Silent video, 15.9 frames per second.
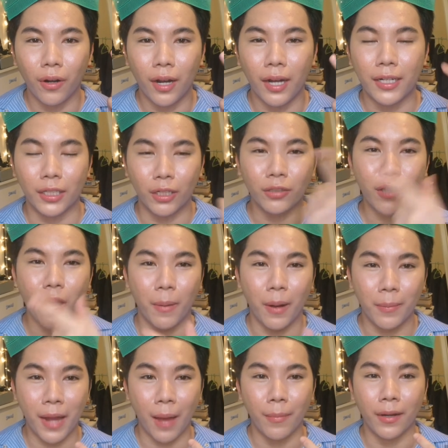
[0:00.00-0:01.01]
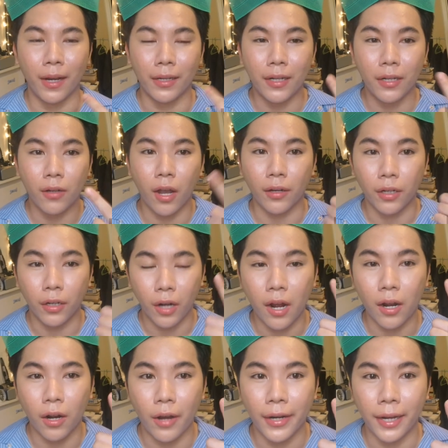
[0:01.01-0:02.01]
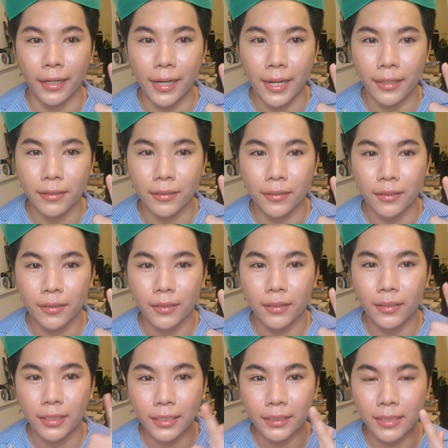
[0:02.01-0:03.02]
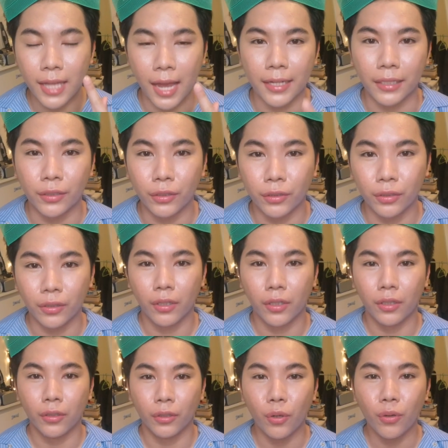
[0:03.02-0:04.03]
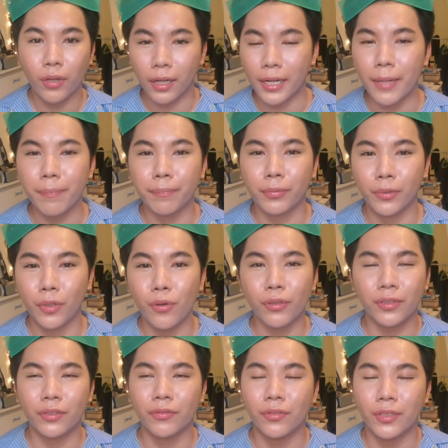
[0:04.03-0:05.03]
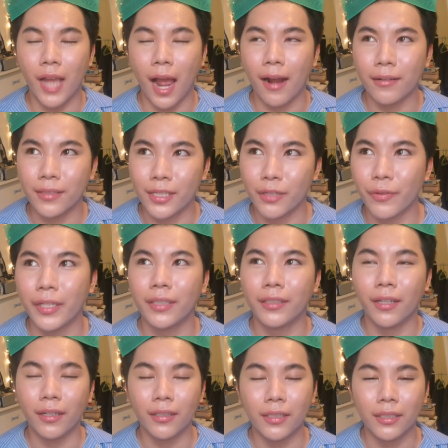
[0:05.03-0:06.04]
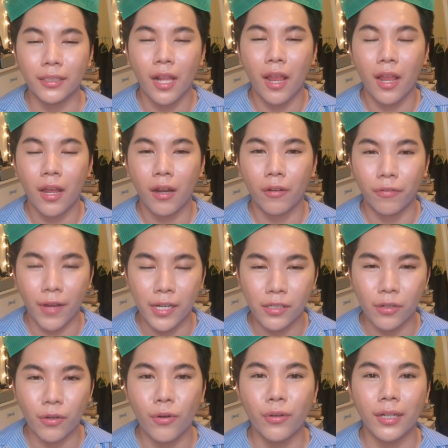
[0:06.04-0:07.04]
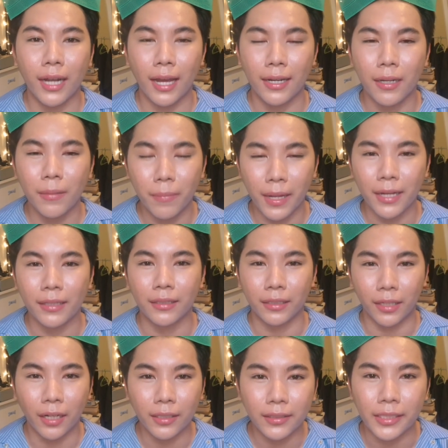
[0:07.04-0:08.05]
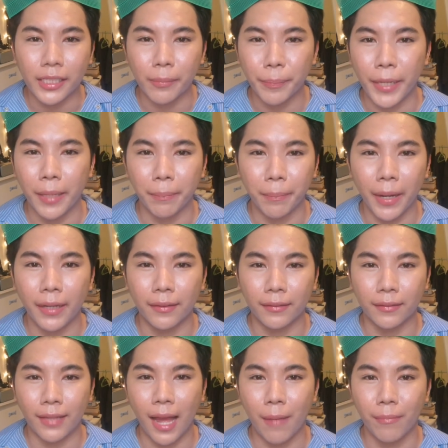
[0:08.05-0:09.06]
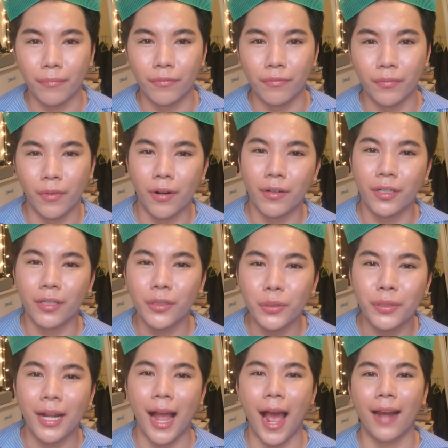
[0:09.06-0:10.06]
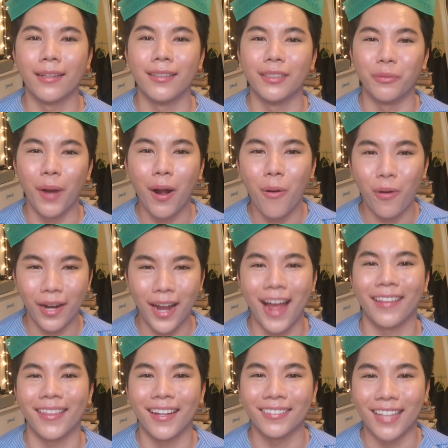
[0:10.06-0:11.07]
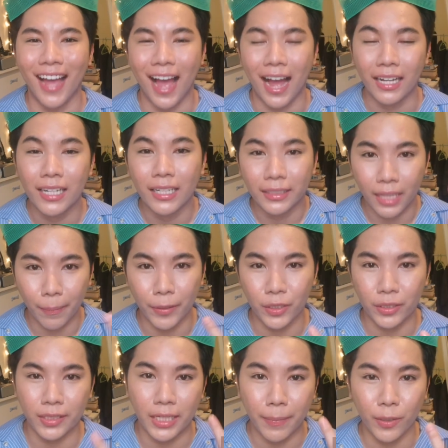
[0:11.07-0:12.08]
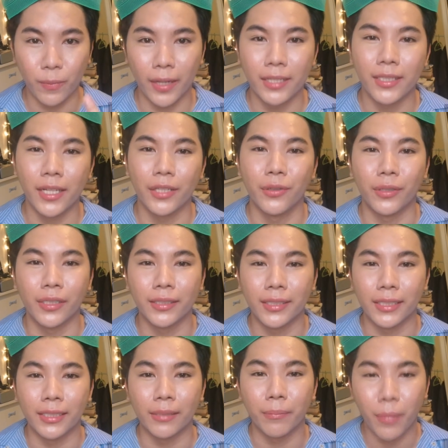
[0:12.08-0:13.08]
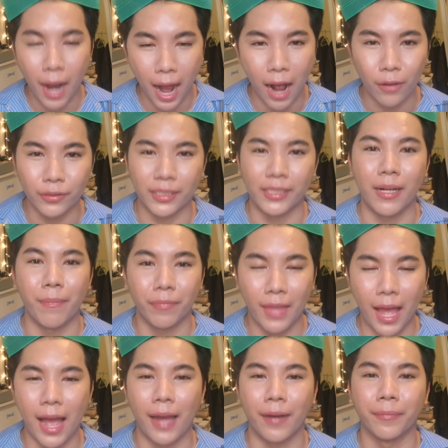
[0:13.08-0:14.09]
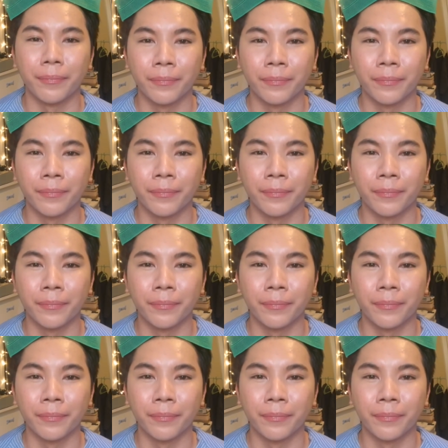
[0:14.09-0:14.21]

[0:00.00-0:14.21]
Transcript: เดี๋ยวต้องตอบคำถามไปหลายเรื่องก่อนเออคอนแทคเลนส์ที่ใส่ทุกคลิปทุกชั้งชีวิตก็คือ f l ล s h คค o k ล o l อ r b ลน n ์ก็สีเปลี่ยนไปตามฤดูกาลหรือว่าโอกาสต่างๆ แต่สีปัจจุบันที่ใส่อยู่คือสีบราวน์สีน้ำตาล